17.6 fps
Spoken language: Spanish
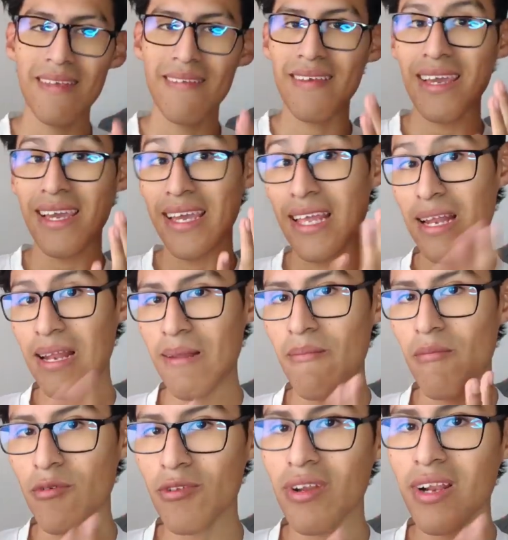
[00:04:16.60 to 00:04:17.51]
Desde que
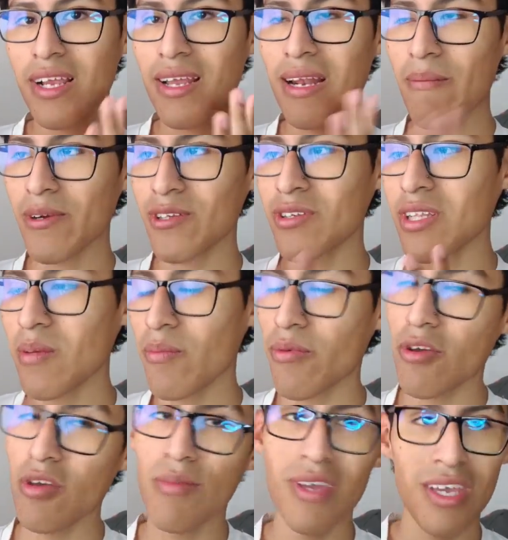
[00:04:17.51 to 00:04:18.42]
el momento en el que la persona te
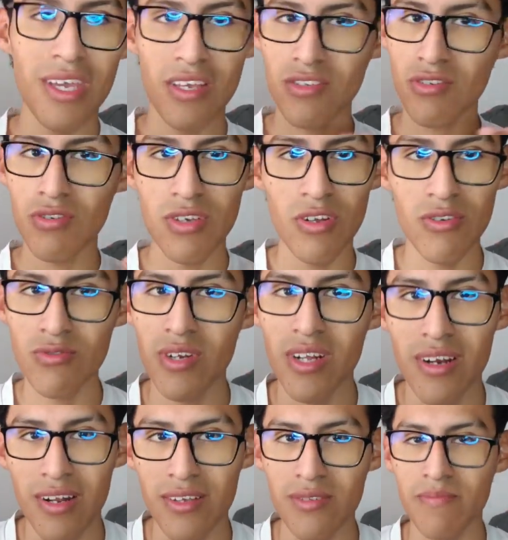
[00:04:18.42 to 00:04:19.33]
prohíbe, eso ya no es
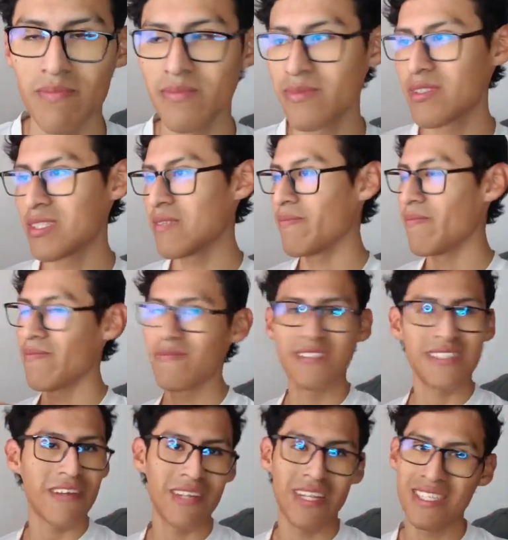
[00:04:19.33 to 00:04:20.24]
una relación.
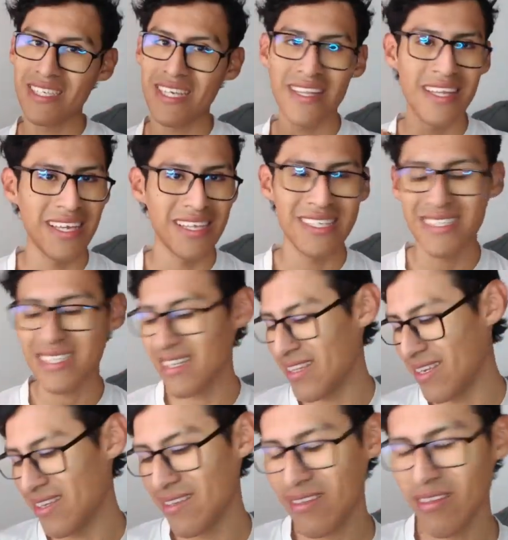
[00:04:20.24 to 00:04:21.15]
Sal, de ahí,
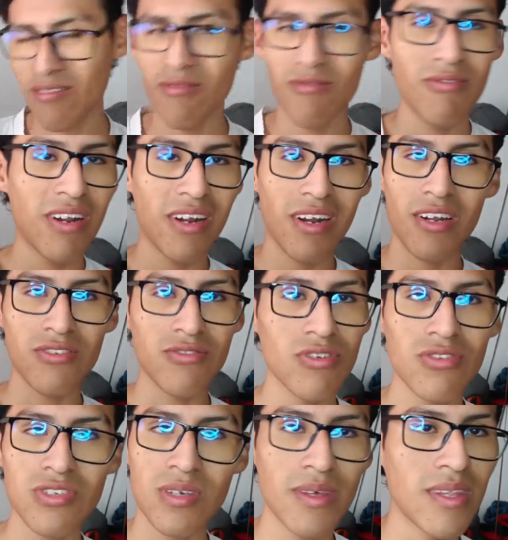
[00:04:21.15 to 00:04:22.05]
sal ahí. Una
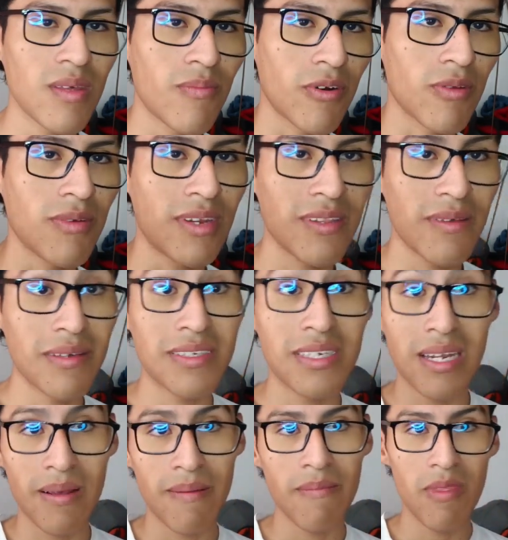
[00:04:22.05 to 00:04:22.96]
relación no se debe de prohibir, debe
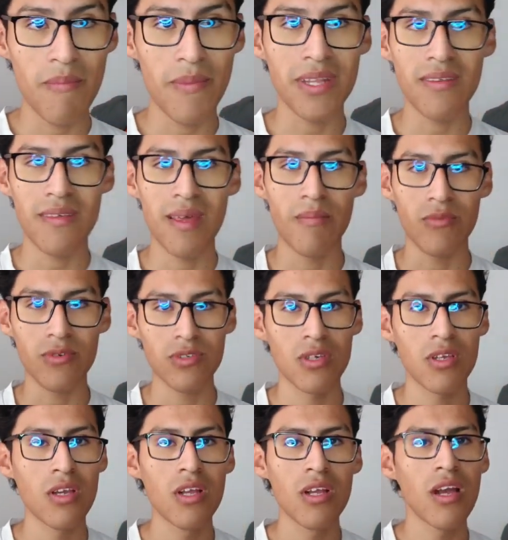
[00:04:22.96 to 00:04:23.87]
ser de parte de
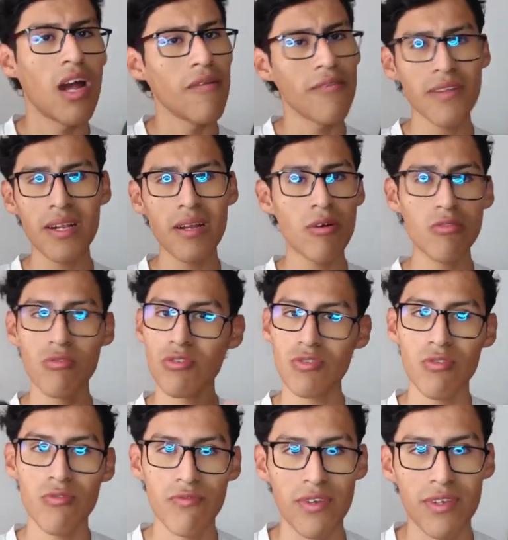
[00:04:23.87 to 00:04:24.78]
ambos. Al fin y al cabo todo
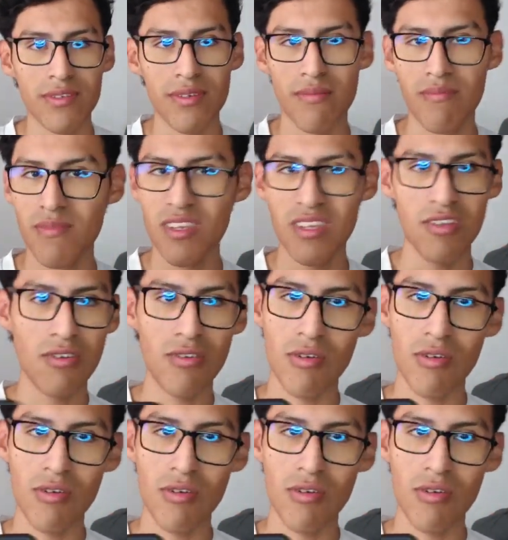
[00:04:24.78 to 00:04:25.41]
es confianza y